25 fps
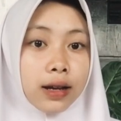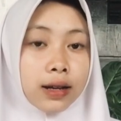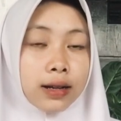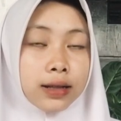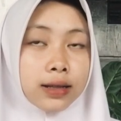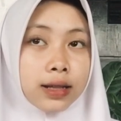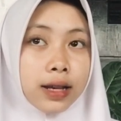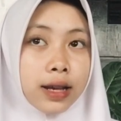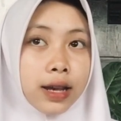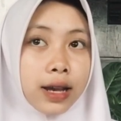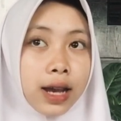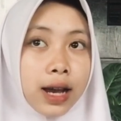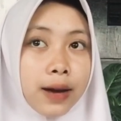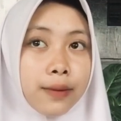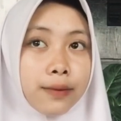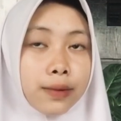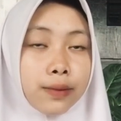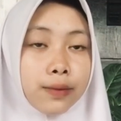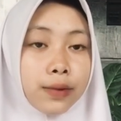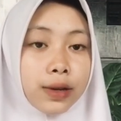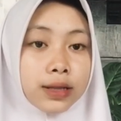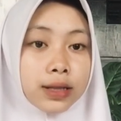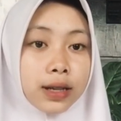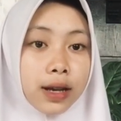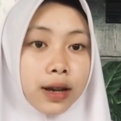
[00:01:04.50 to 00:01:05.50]
sehingga
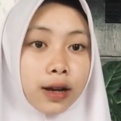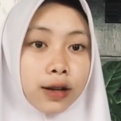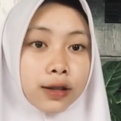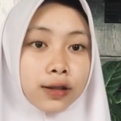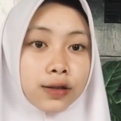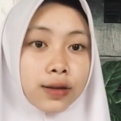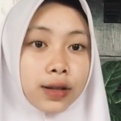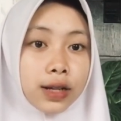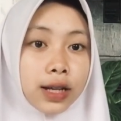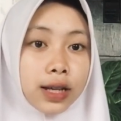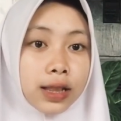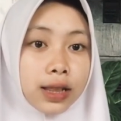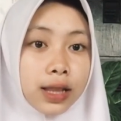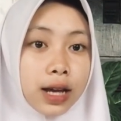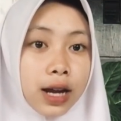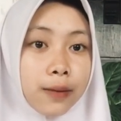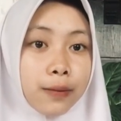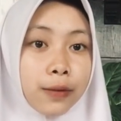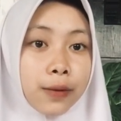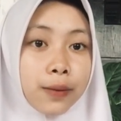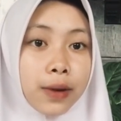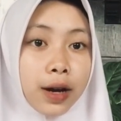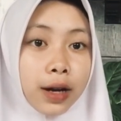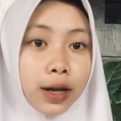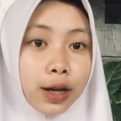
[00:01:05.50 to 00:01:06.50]
membuat saya kesulitan
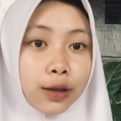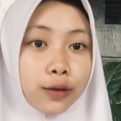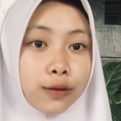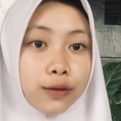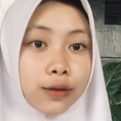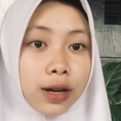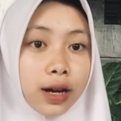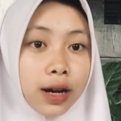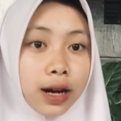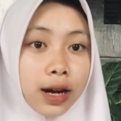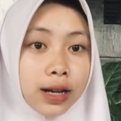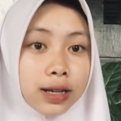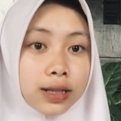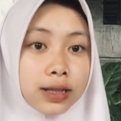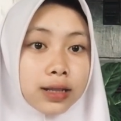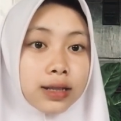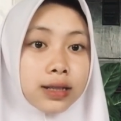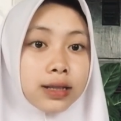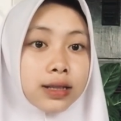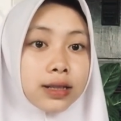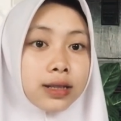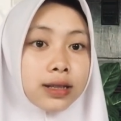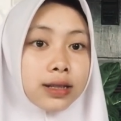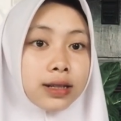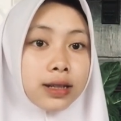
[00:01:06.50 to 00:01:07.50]
membagi tugas
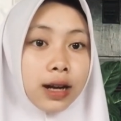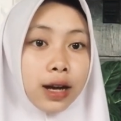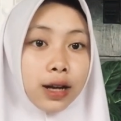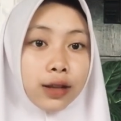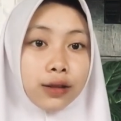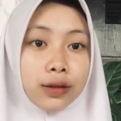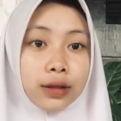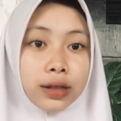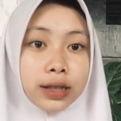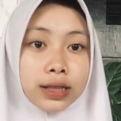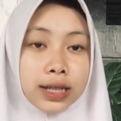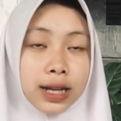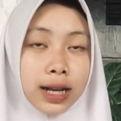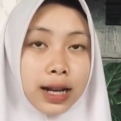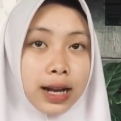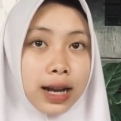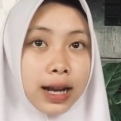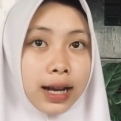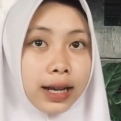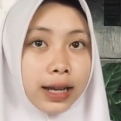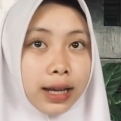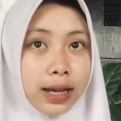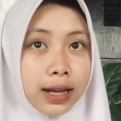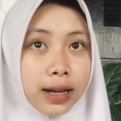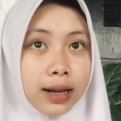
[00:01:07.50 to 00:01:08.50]
dengan tugas yang
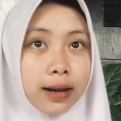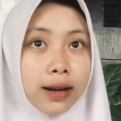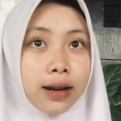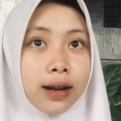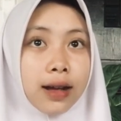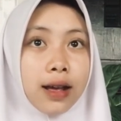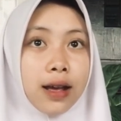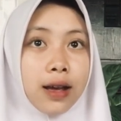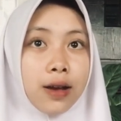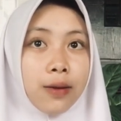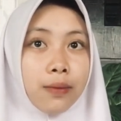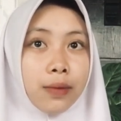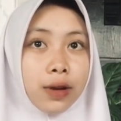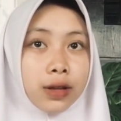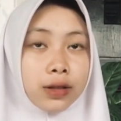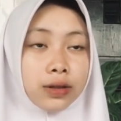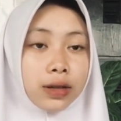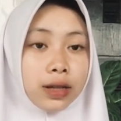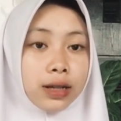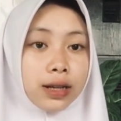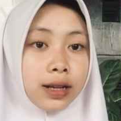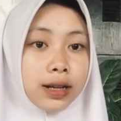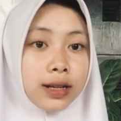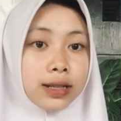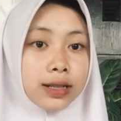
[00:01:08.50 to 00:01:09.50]
lain. Masukan
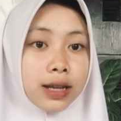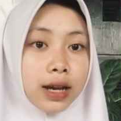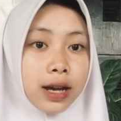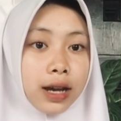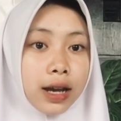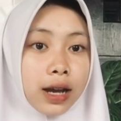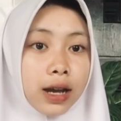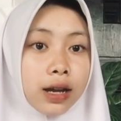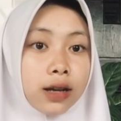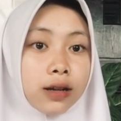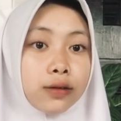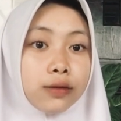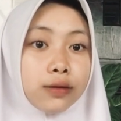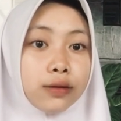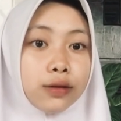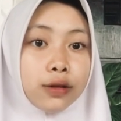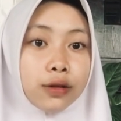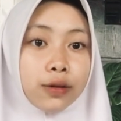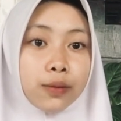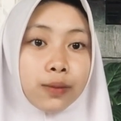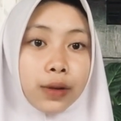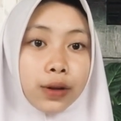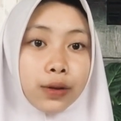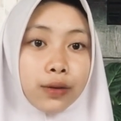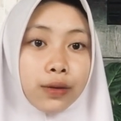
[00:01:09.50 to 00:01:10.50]
dari saya untuk
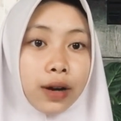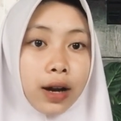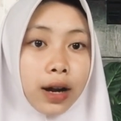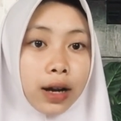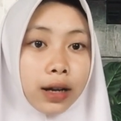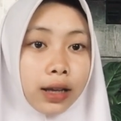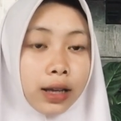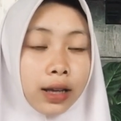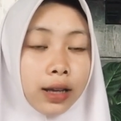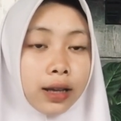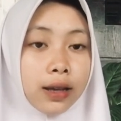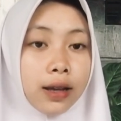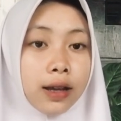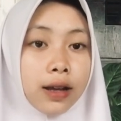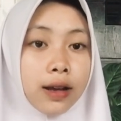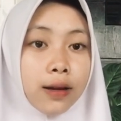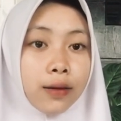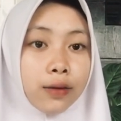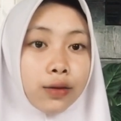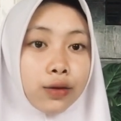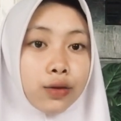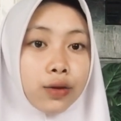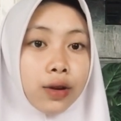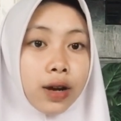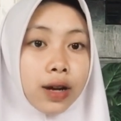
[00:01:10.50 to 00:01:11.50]
mengurangi
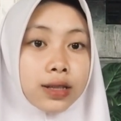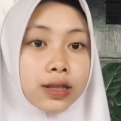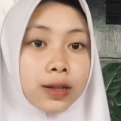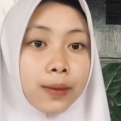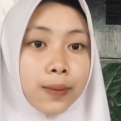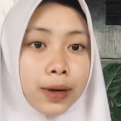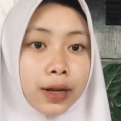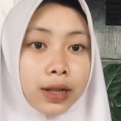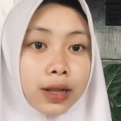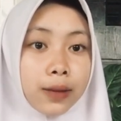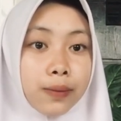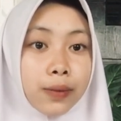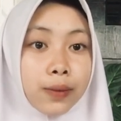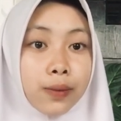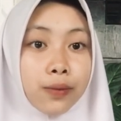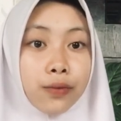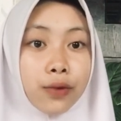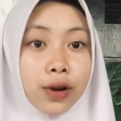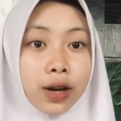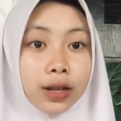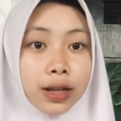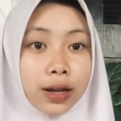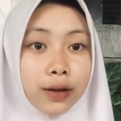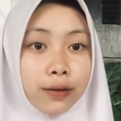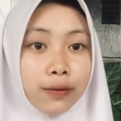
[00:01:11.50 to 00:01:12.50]
tugas seperti
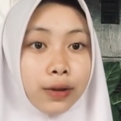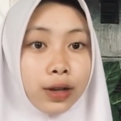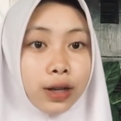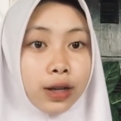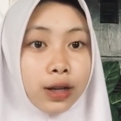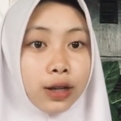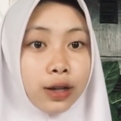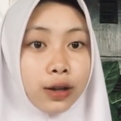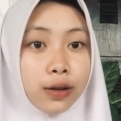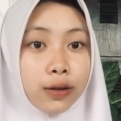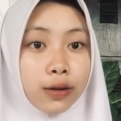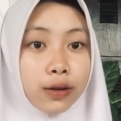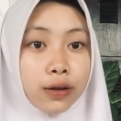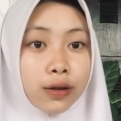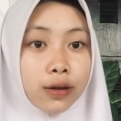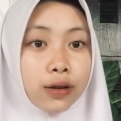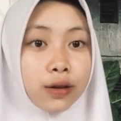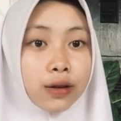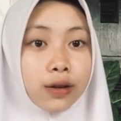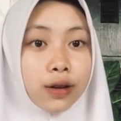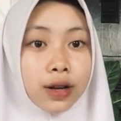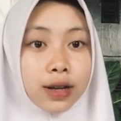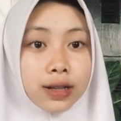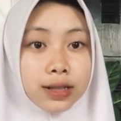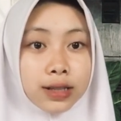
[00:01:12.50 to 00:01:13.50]
pembuatan video
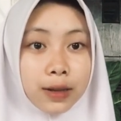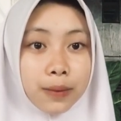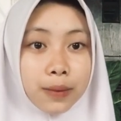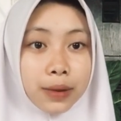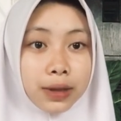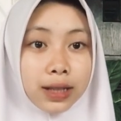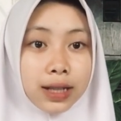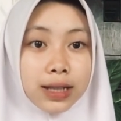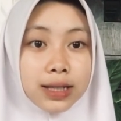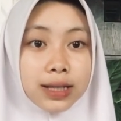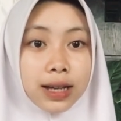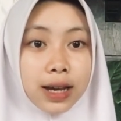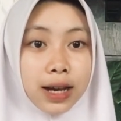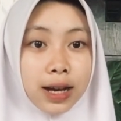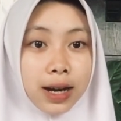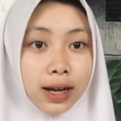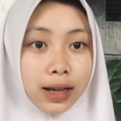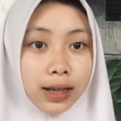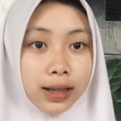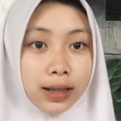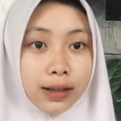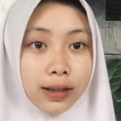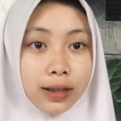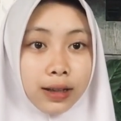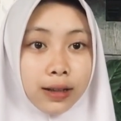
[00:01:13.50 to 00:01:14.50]
seperti sekarang
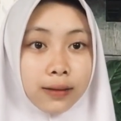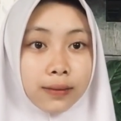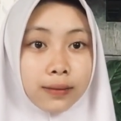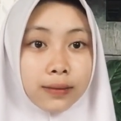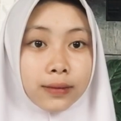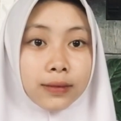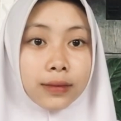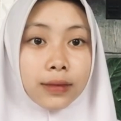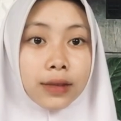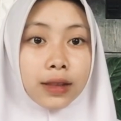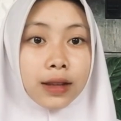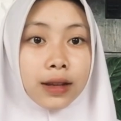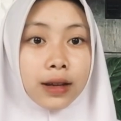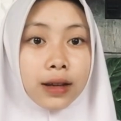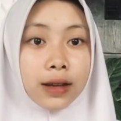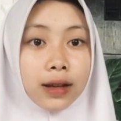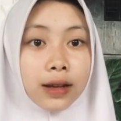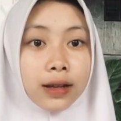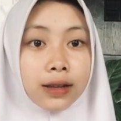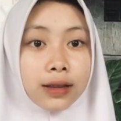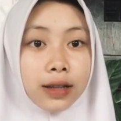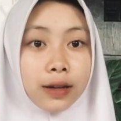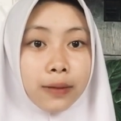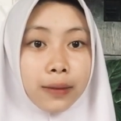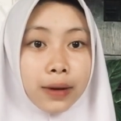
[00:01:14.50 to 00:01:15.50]
ini.
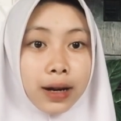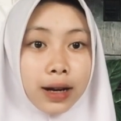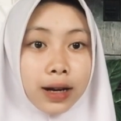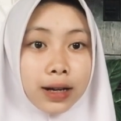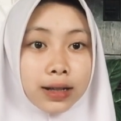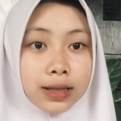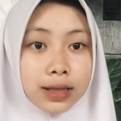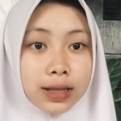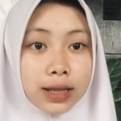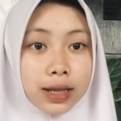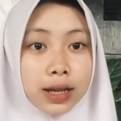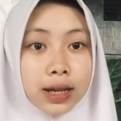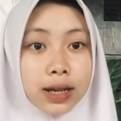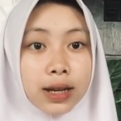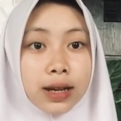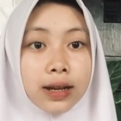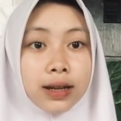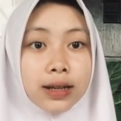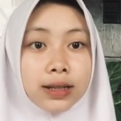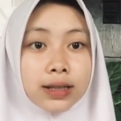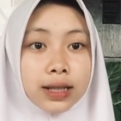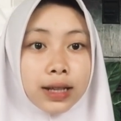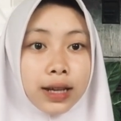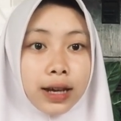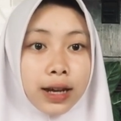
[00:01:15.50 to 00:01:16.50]
Terima kasih,
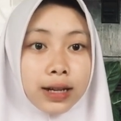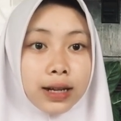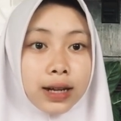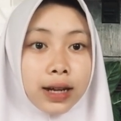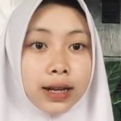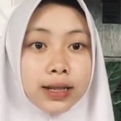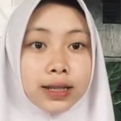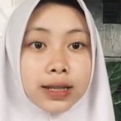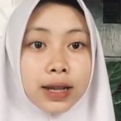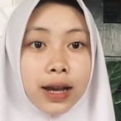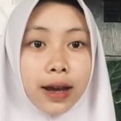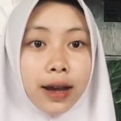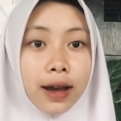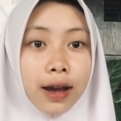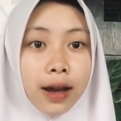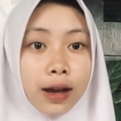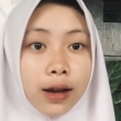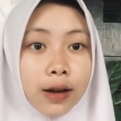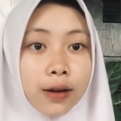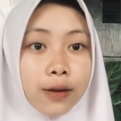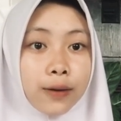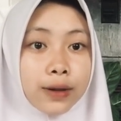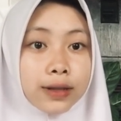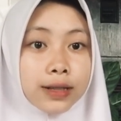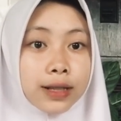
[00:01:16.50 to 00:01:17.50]
sekian dari saya.
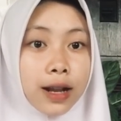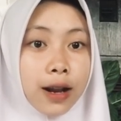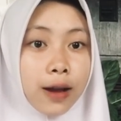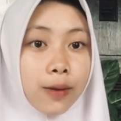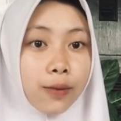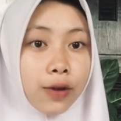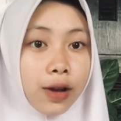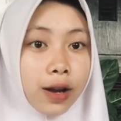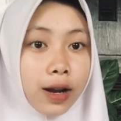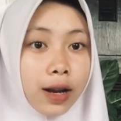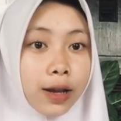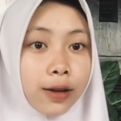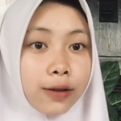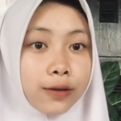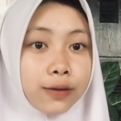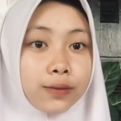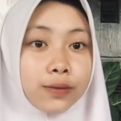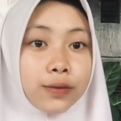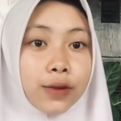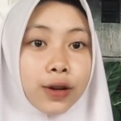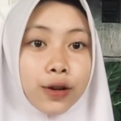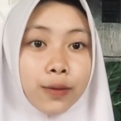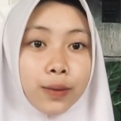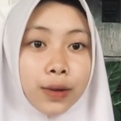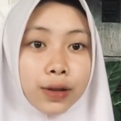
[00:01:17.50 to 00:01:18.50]
Wassalamualaikum
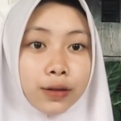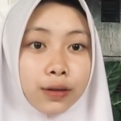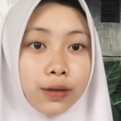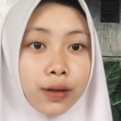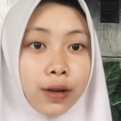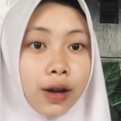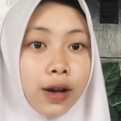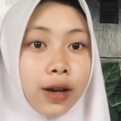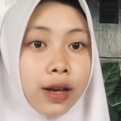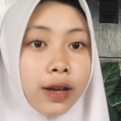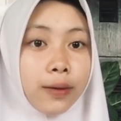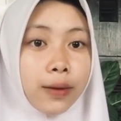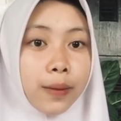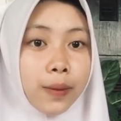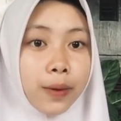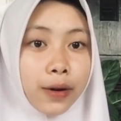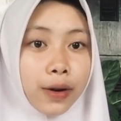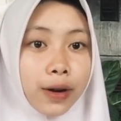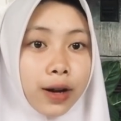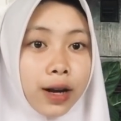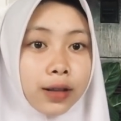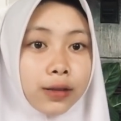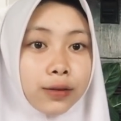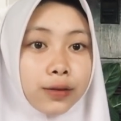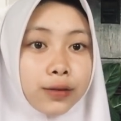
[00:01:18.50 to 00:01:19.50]
warahmatullahi
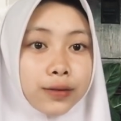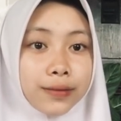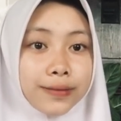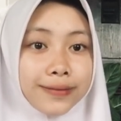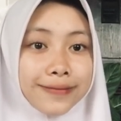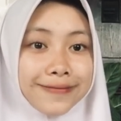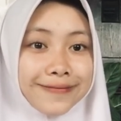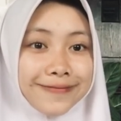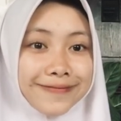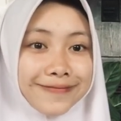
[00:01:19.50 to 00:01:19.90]
wabarakatuh.